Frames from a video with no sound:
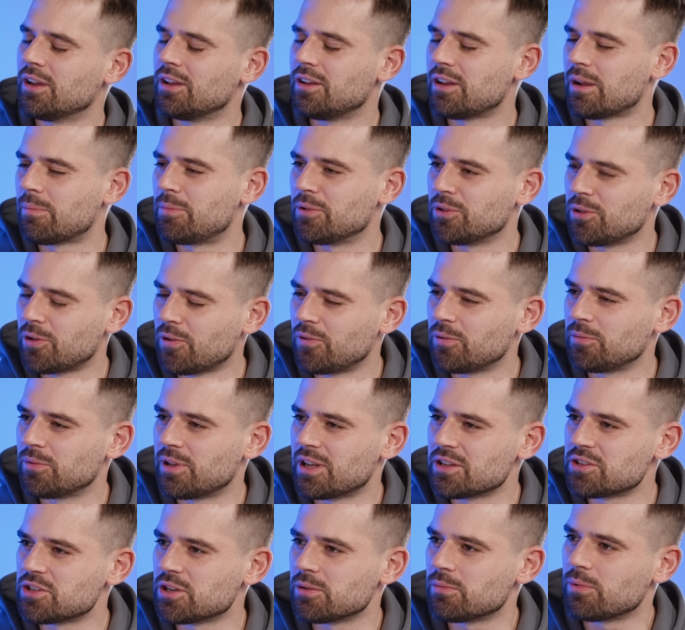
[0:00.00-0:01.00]
napędowym
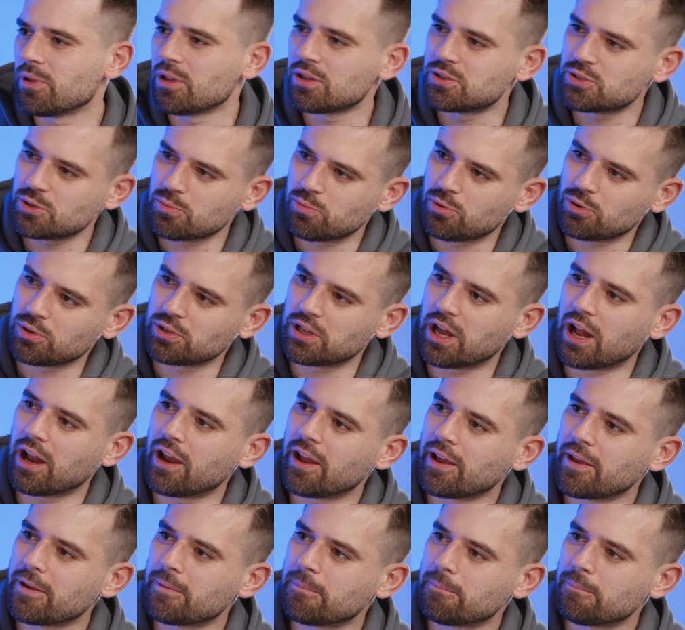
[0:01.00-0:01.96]
dla ciebie i co było dalej?